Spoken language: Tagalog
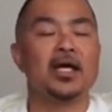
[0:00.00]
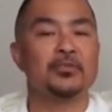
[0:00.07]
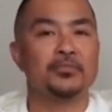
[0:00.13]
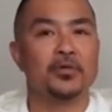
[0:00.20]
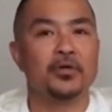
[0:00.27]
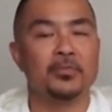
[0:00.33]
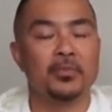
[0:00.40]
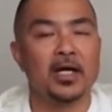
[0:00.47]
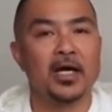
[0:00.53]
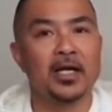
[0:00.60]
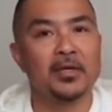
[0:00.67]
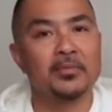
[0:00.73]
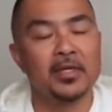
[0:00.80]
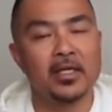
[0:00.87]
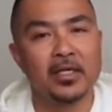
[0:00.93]
lahat po mga
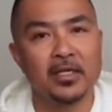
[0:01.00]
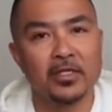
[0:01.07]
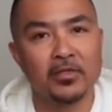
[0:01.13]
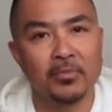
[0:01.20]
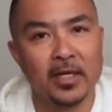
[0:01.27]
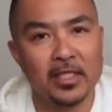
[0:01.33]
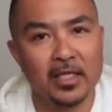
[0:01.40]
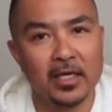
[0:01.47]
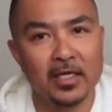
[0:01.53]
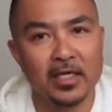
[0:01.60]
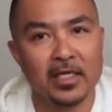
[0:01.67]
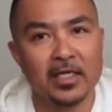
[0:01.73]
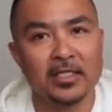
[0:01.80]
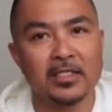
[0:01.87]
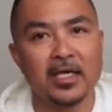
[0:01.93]
kaibigan na
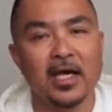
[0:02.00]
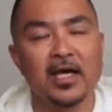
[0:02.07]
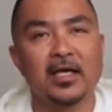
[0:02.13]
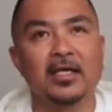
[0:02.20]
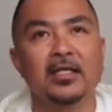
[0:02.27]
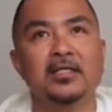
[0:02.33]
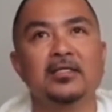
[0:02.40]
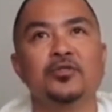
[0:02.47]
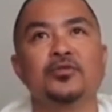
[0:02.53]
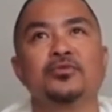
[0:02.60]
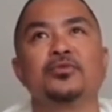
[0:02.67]
tumatangkilik sa akin